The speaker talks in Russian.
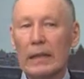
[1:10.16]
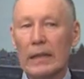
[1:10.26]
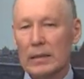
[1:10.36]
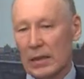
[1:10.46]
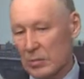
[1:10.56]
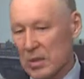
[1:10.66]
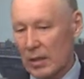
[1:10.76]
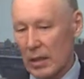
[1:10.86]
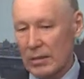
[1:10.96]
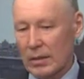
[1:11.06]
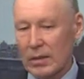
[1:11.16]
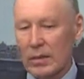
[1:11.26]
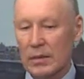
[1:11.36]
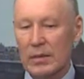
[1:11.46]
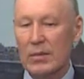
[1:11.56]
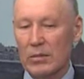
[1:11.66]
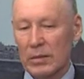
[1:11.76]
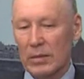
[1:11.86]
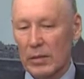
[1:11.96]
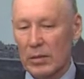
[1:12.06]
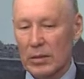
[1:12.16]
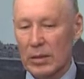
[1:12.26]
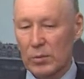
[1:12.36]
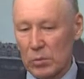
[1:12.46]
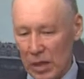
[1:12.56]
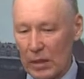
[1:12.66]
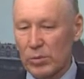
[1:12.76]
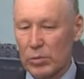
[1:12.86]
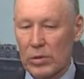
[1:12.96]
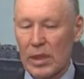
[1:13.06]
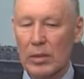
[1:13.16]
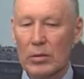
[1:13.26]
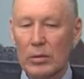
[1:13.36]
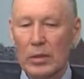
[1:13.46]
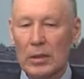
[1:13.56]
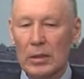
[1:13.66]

это администрация Сернурского района уже обсуждают,